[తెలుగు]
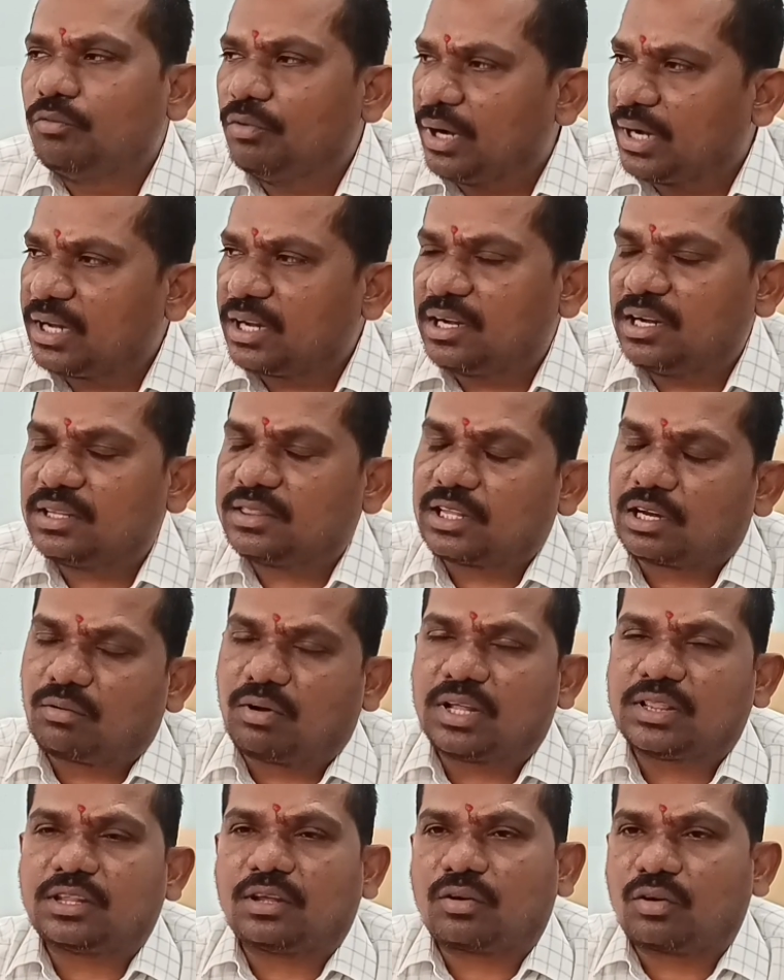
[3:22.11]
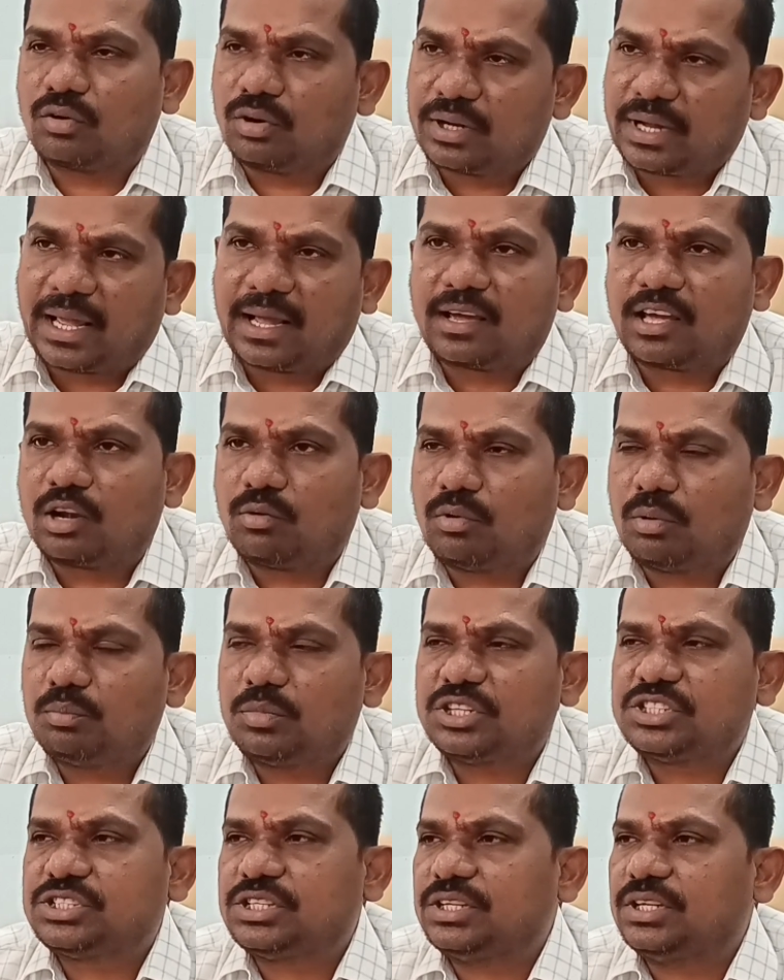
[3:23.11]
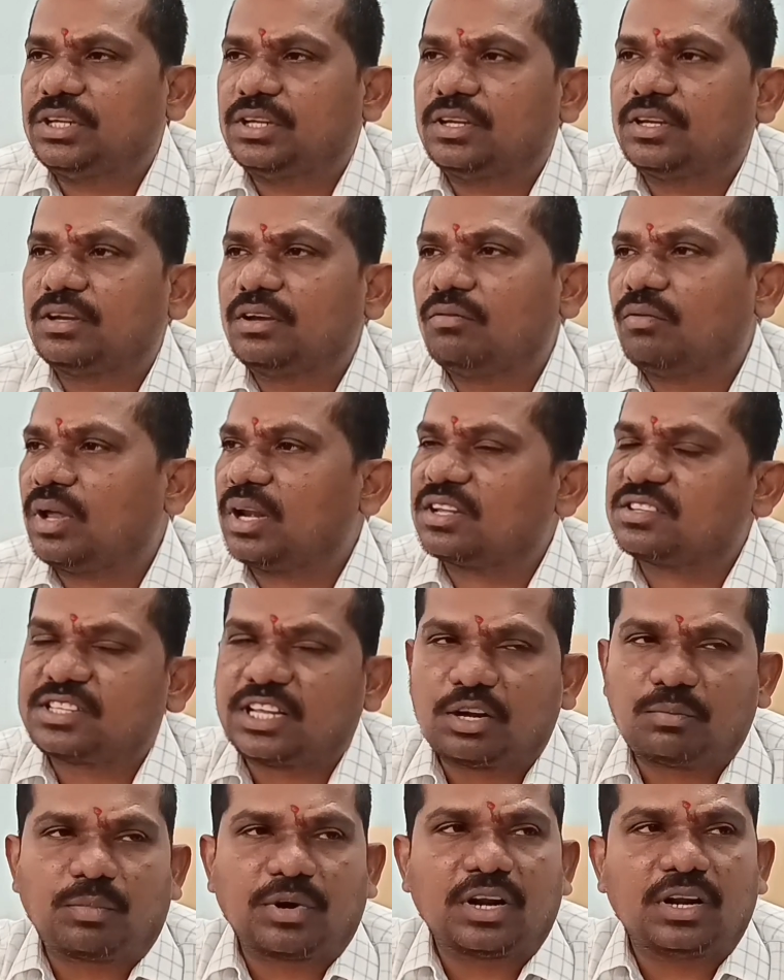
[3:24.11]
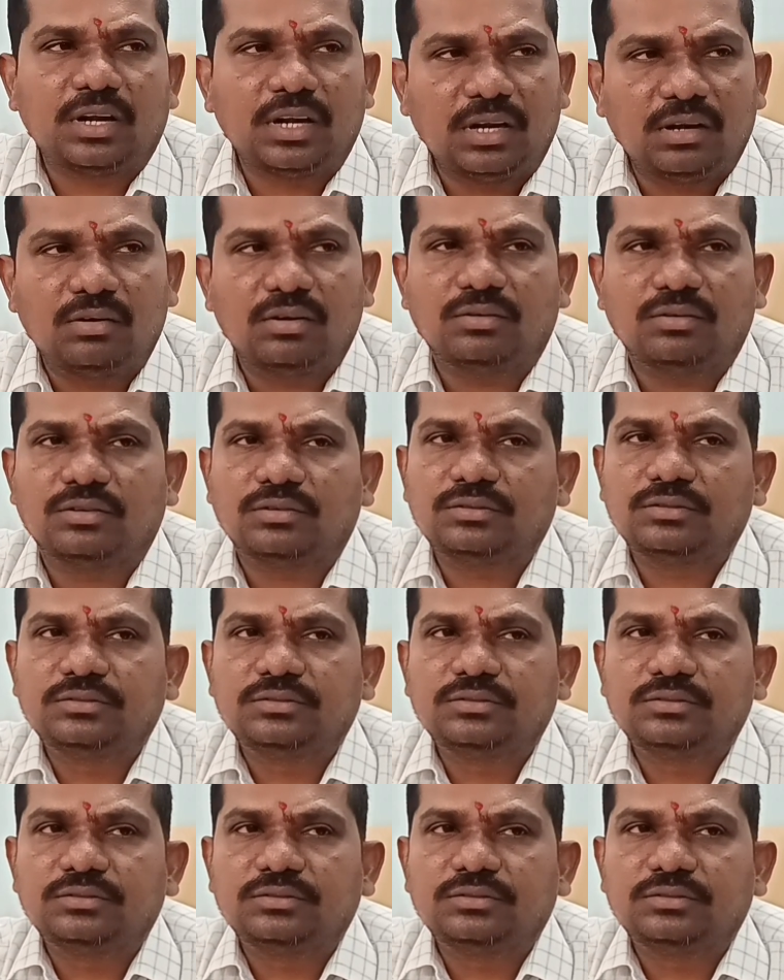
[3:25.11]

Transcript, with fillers: వెంటనే తర్వాత రెండు ట్యాంకర్లు పంపించి వాళ్ళకి సరిపడా నీళ్లు